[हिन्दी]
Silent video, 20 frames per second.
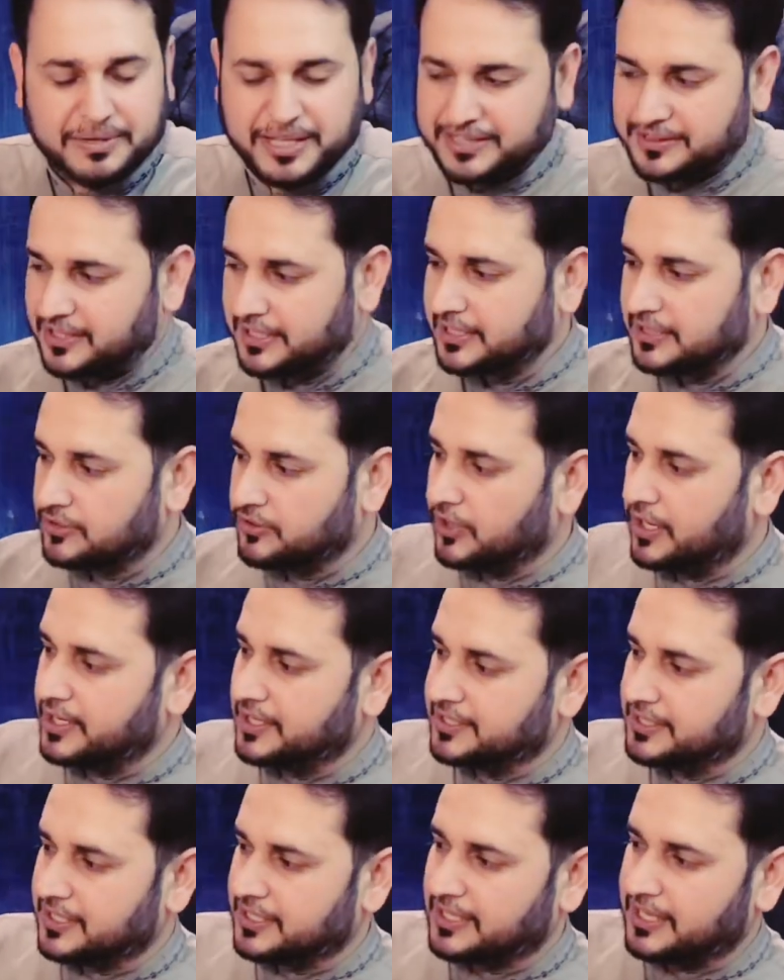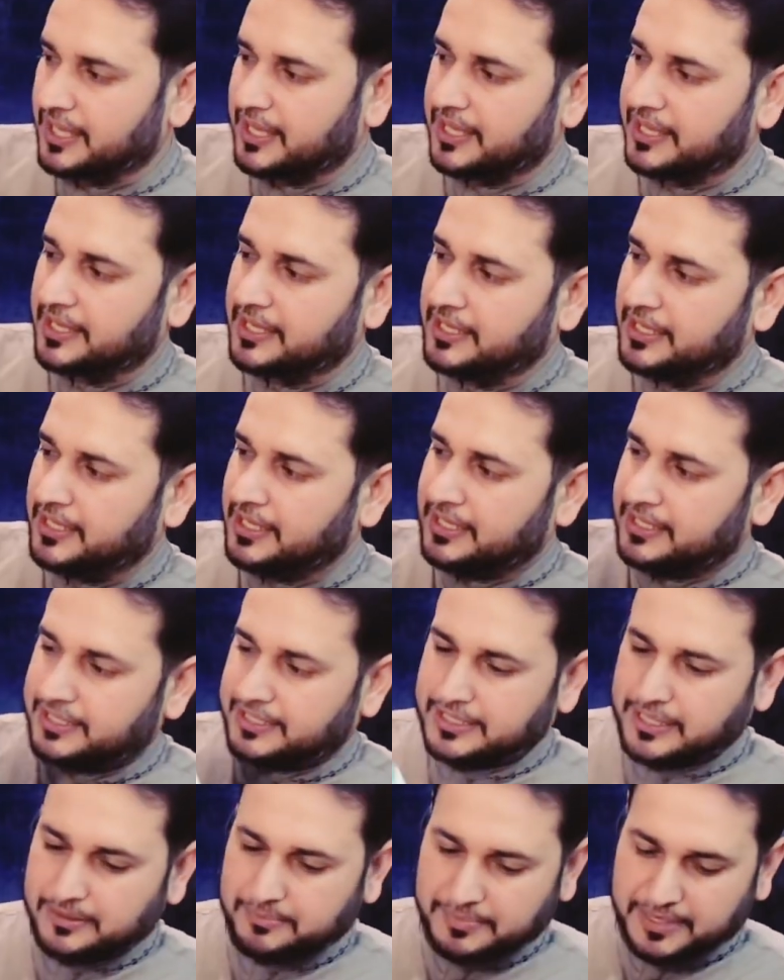बेहतरीन क्वालिटी के हैं
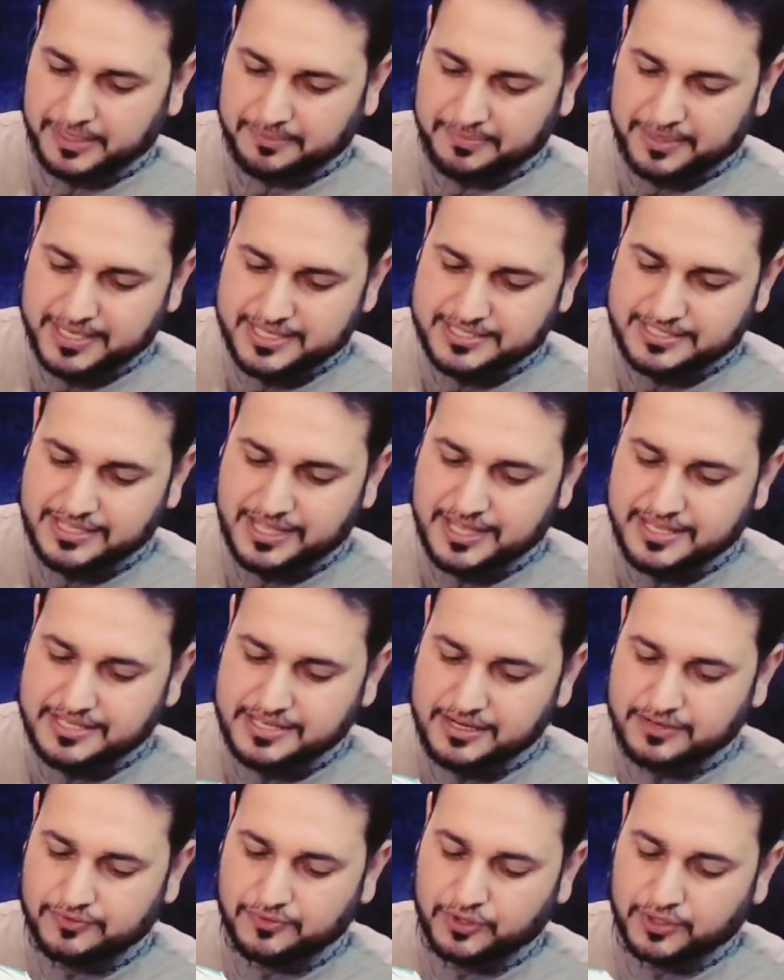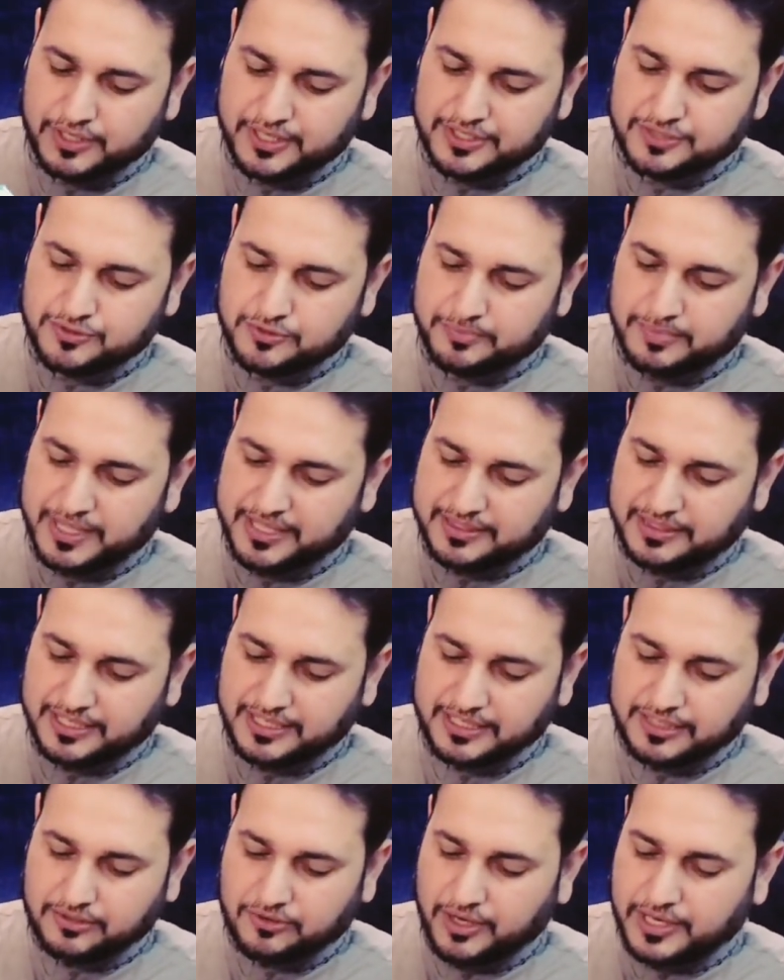ये मेरे पास सतासठ वोल्ट के जो
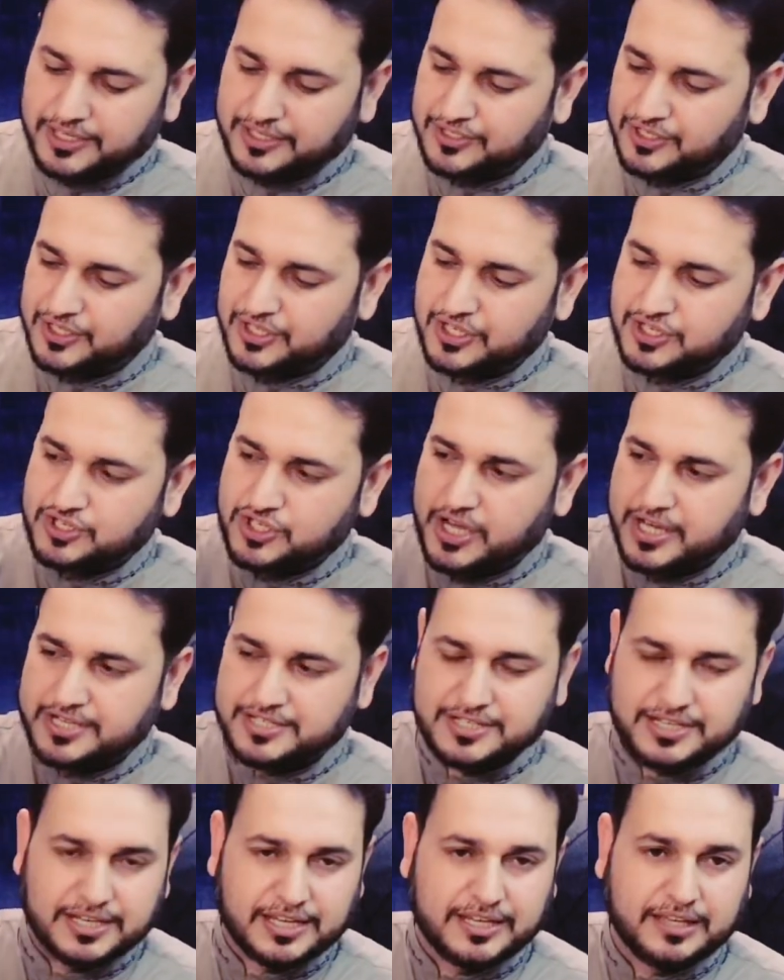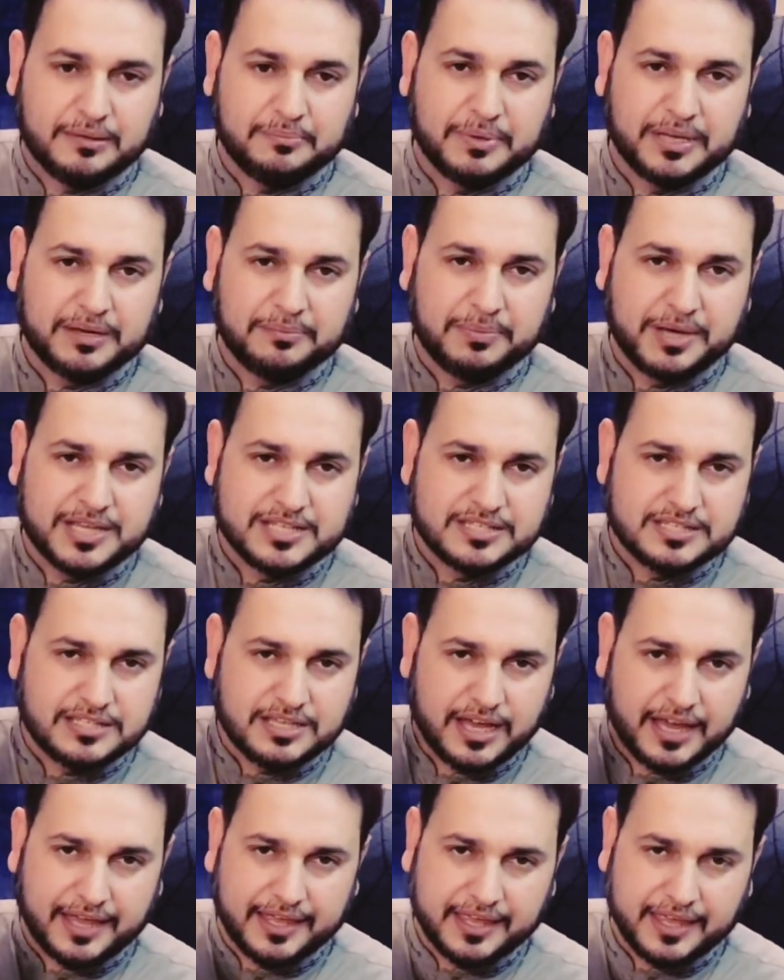बेहतरीन क्वालिटी के चार्जर हैं ये मेरे पास
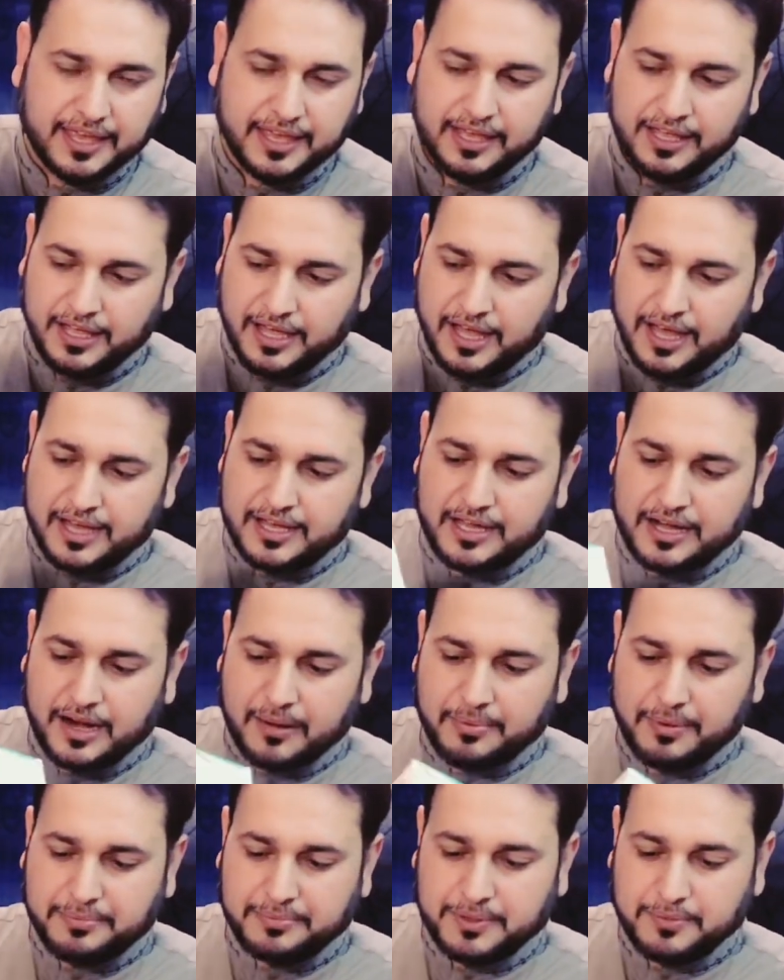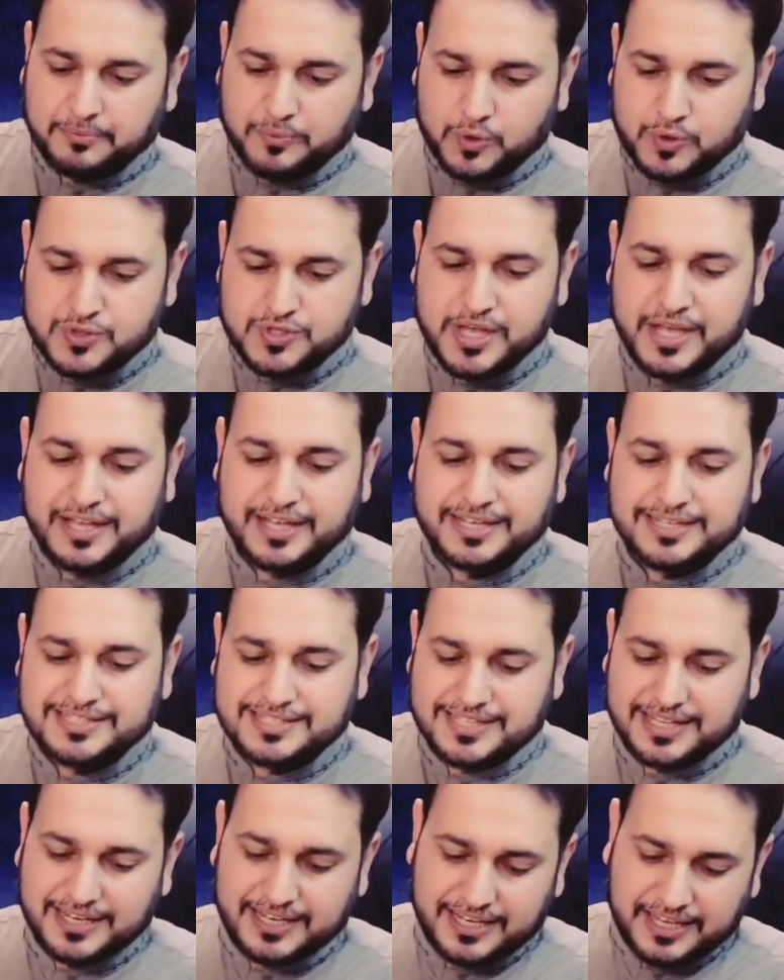आए हैं अगर आप अपने
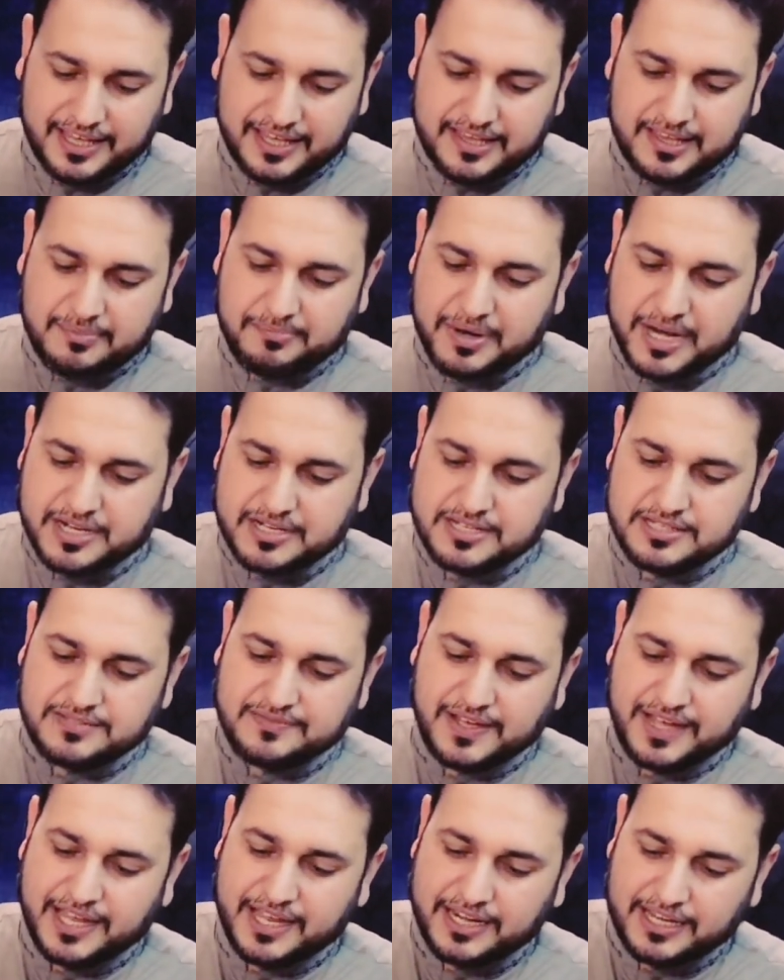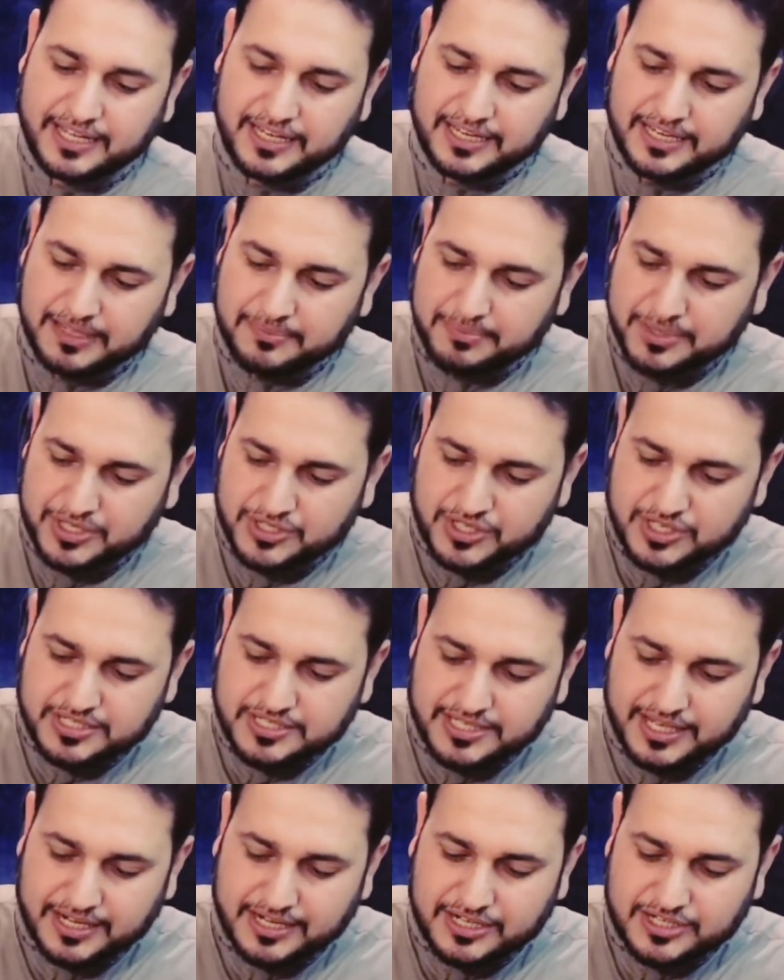मोटरसाइकिल्स के लिए या बैटरीज वगैरह के लिए
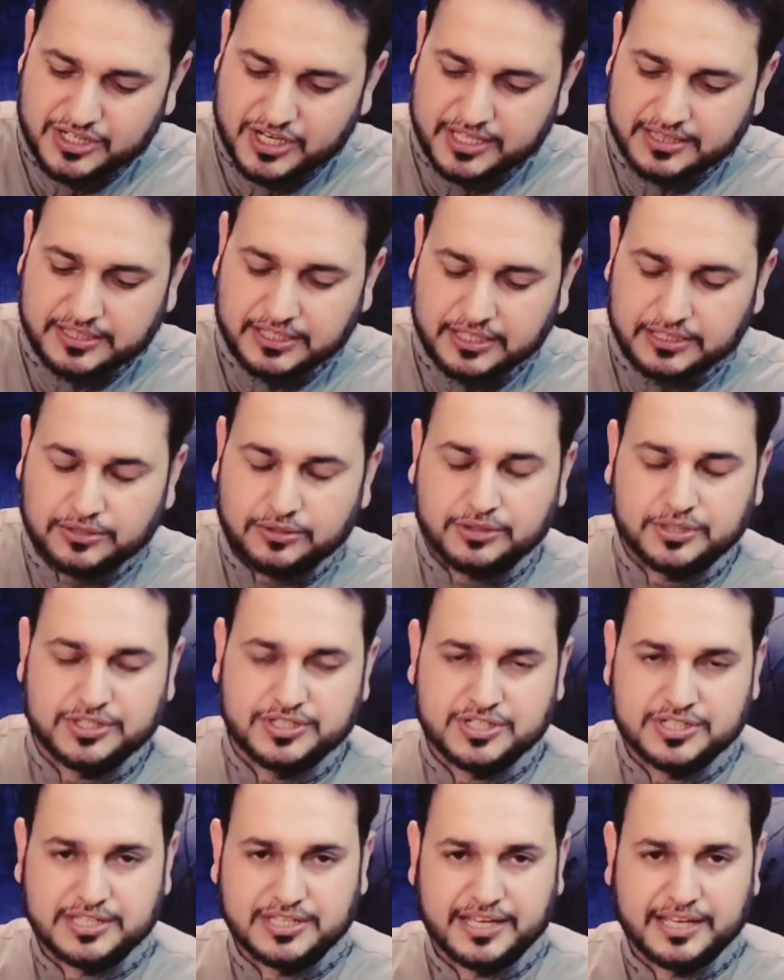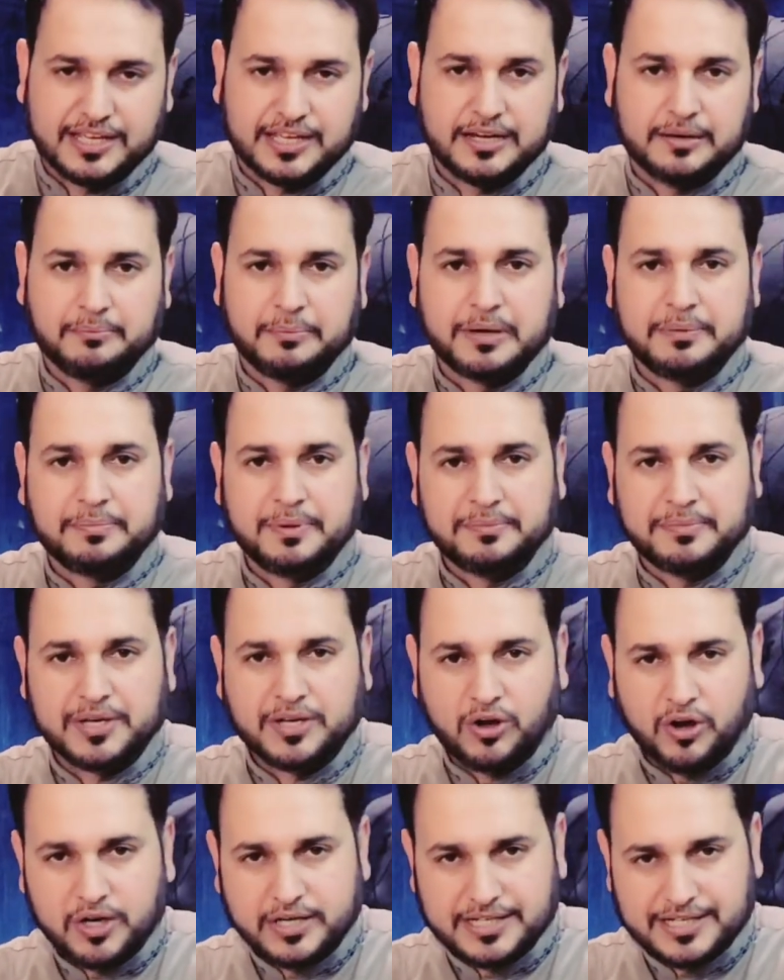परचेज़ करना चाहते हैं तो नीचे दिए गए नंबर पे भी
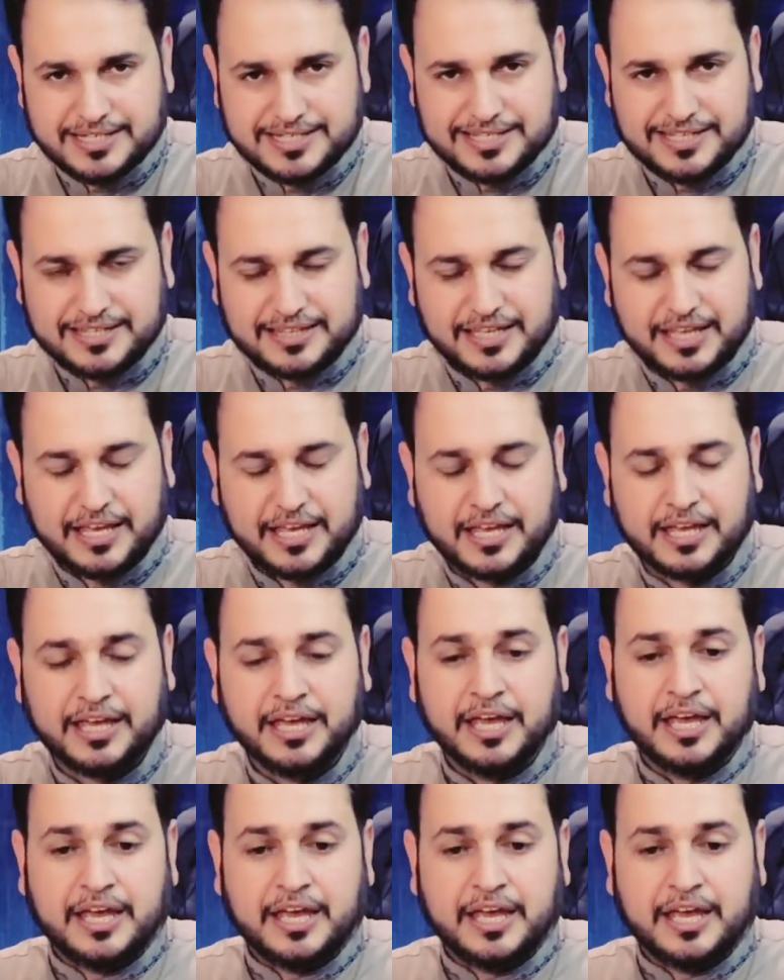कॉल कर सकते हैं